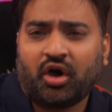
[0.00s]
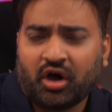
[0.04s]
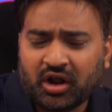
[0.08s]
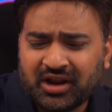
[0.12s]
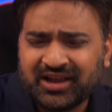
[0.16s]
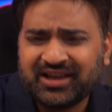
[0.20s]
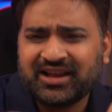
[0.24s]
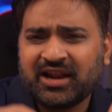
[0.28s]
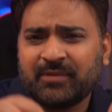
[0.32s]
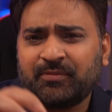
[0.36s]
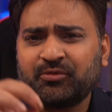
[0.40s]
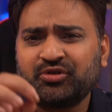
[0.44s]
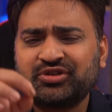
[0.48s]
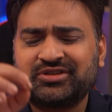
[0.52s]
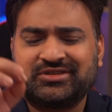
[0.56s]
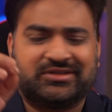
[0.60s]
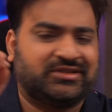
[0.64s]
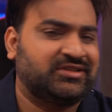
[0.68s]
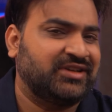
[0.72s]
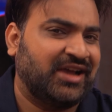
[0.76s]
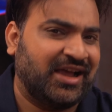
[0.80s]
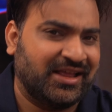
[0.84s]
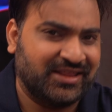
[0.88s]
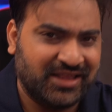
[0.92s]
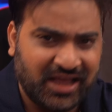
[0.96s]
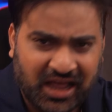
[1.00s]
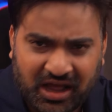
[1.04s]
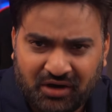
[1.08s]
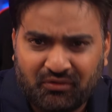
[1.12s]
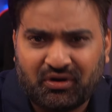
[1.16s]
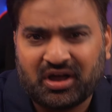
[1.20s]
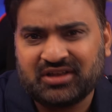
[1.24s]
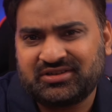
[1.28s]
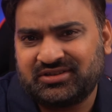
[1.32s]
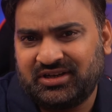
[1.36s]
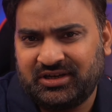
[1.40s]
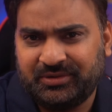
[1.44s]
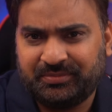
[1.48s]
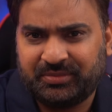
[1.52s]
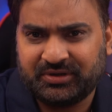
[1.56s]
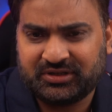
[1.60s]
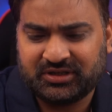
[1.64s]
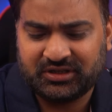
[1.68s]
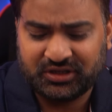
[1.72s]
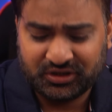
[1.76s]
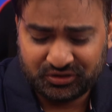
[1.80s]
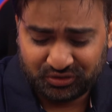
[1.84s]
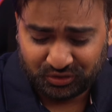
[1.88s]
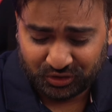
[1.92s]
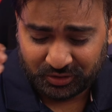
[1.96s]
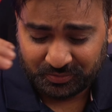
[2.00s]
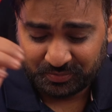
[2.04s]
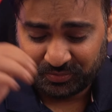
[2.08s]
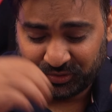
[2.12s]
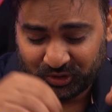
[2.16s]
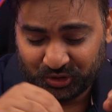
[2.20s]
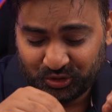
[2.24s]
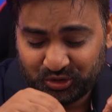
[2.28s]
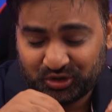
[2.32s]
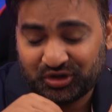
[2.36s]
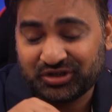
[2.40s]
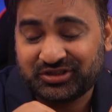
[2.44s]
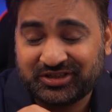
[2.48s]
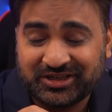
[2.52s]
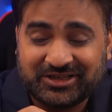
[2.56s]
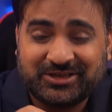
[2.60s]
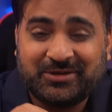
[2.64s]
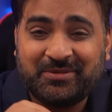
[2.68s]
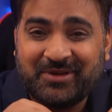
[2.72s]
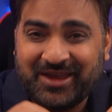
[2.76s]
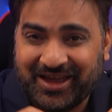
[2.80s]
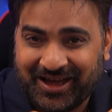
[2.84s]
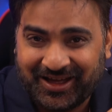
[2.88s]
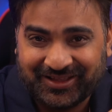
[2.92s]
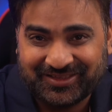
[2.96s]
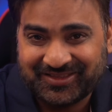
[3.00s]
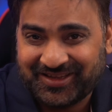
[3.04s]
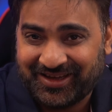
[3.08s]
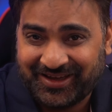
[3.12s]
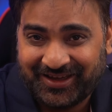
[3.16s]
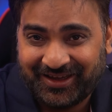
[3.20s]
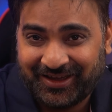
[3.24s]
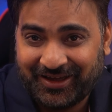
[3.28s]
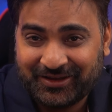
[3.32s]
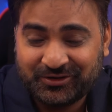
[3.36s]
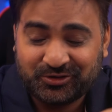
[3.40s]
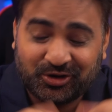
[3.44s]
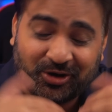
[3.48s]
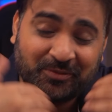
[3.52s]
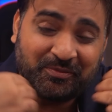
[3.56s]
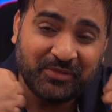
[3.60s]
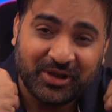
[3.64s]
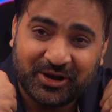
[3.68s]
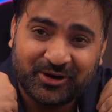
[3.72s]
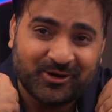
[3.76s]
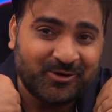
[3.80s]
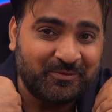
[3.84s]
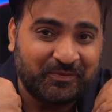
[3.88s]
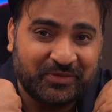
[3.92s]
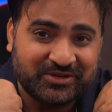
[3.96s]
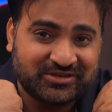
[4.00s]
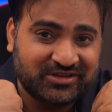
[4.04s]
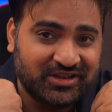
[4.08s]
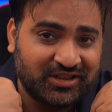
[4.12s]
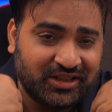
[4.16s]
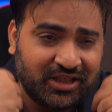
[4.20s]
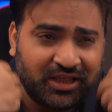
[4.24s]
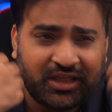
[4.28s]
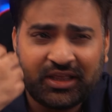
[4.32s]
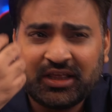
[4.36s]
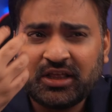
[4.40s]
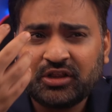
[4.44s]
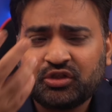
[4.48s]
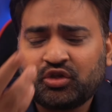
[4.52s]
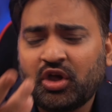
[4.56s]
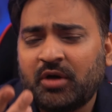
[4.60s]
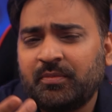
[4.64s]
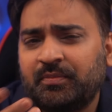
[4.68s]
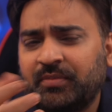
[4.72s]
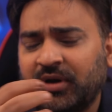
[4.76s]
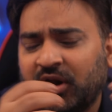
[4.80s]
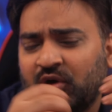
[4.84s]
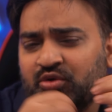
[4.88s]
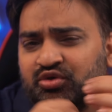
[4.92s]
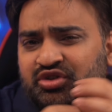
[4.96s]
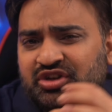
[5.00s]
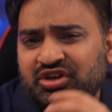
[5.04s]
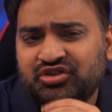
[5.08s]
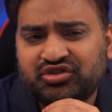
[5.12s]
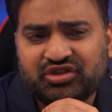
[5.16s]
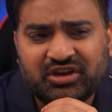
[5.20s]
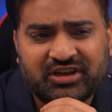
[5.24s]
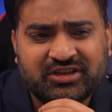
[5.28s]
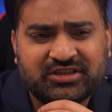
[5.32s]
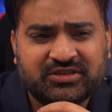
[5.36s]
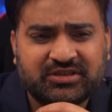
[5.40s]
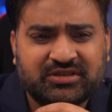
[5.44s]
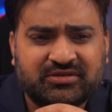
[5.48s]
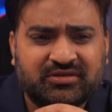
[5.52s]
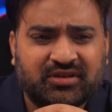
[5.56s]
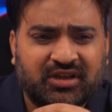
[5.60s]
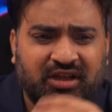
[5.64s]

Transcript: और अगर आपको ज़्यादा आवाज़ नहीं पसंद है जो कि ब्लू स्विचेस में आता है जो कि मेरे को पसंद है तो आप ब्राउन स्विचेस